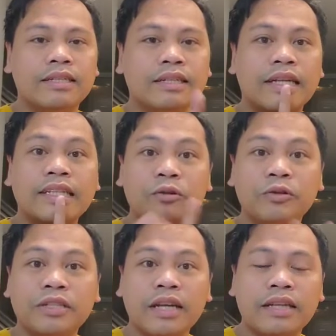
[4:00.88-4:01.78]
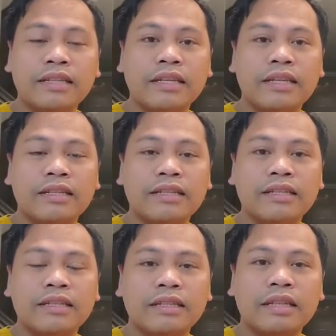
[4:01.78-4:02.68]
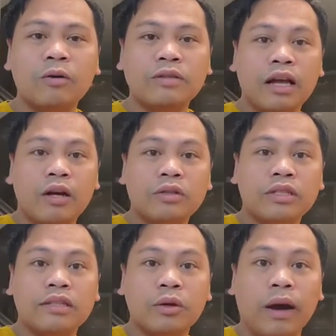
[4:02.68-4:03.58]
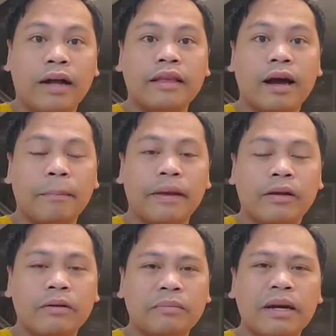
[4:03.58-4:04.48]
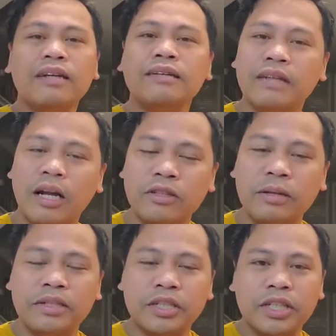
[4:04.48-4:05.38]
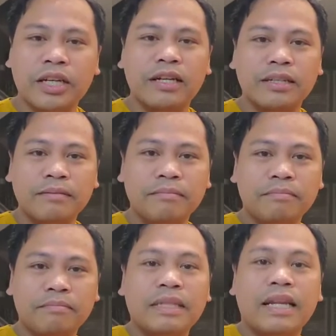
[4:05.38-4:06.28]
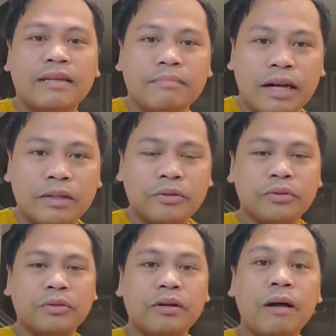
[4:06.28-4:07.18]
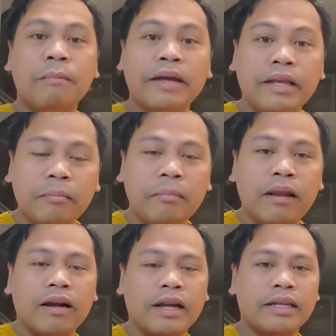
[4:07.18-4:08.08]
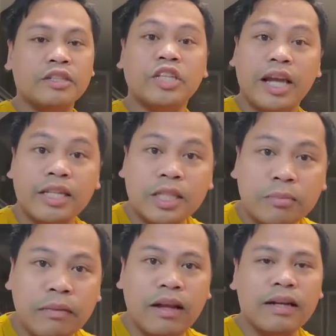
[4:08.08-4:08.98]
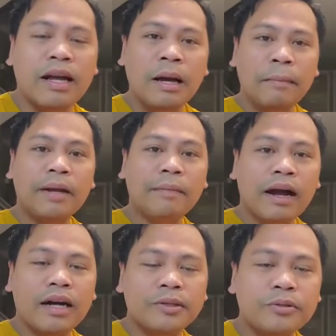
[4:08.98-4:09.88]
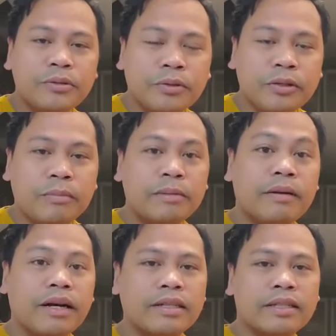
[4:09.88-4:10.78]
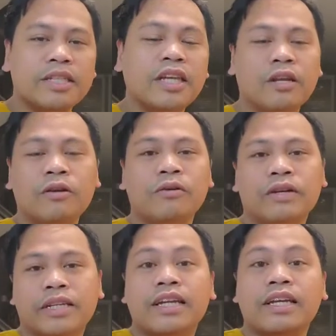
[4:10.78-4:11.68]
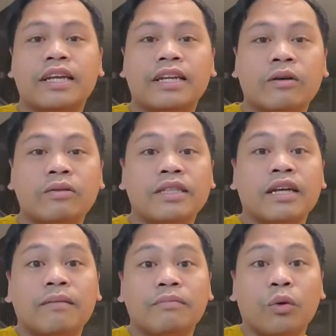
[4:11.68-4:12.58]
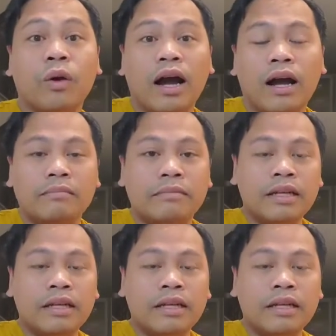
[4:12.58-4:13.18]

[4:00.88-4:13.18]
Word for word: Ana Rose Channel, takot lang ako sa diwata pero parang ano naman siya madaling makasundo. Mikey Vlog, ayan. Chenis Vlog. Para makakasundo ko naman yung mga yan. Si Jerry, okay na nakikita ko na sa cam to cam.